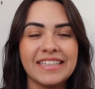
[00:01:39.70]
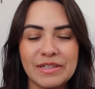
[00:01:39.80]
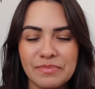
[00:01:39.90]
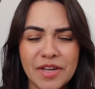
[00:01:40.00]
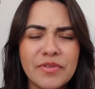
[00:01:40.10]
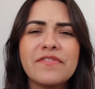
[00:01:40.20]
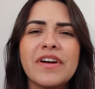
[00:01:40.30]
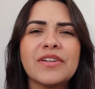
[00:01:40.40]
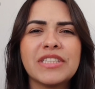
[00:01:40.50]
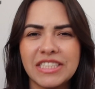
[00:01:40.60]
também o
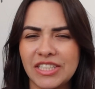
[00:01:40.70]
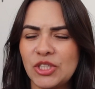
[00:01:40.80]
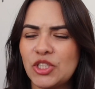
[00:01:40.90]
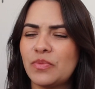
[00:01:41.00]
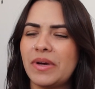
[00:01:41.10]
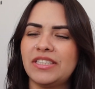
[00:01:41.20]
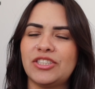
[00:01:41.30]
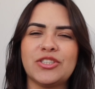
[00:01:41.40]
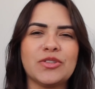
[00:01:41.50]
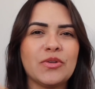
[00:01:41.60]
inverno deixa a gente mais
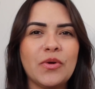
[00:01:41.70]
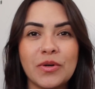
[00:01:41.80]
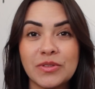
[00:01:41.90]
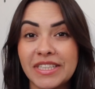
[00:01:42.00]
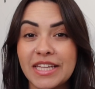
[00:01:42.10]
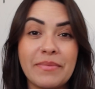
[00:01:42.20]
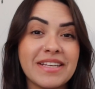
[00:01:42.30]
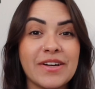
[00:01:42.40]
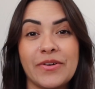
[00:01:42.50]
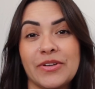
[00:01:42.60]
estiloso, ainda
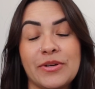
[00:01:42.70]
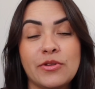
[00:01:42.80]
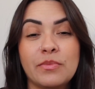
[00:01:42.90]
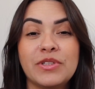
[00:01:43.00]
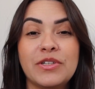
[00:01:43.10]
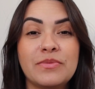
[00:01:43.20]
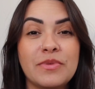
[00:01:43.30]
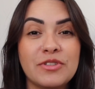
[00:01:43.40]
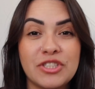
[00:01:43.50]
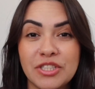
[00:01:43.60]
mais agora que eu tô mudando o
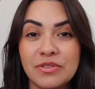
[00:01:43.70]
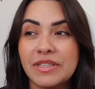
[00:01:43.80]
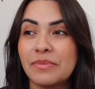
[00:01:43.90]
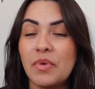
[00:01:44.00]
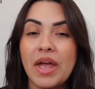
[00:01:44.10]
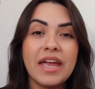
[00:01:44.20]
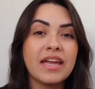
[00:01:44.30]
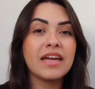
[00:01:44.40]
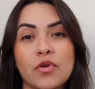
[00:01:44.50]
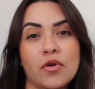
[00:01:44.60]
meu estilo
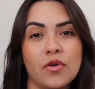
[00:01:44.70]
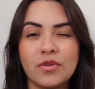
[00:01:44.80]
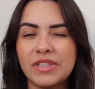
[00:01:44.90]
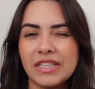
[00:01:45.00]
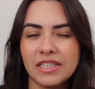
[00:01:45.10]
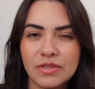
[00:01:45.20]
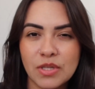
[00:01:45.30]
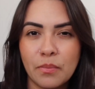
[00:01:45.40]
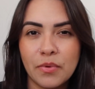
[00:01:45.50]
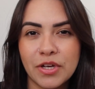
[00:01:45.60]
também. Tô tentando
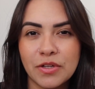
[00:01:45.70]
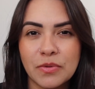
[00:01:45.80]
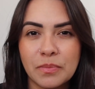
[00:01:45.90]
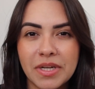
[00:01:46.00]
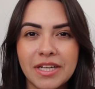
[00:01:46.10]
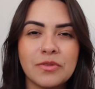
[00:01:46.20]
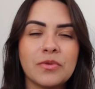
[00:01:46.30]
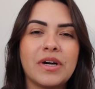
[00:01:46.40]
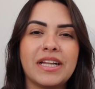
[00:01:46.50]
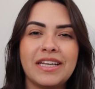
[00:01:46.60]
ser um pouquinho do
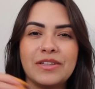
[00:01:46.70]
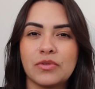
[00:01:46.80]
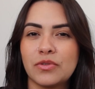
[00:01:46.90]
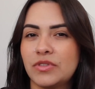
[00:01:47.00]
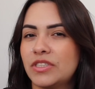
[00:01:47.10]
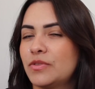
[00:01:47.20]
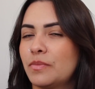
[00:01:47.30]
preto, ali introduzindo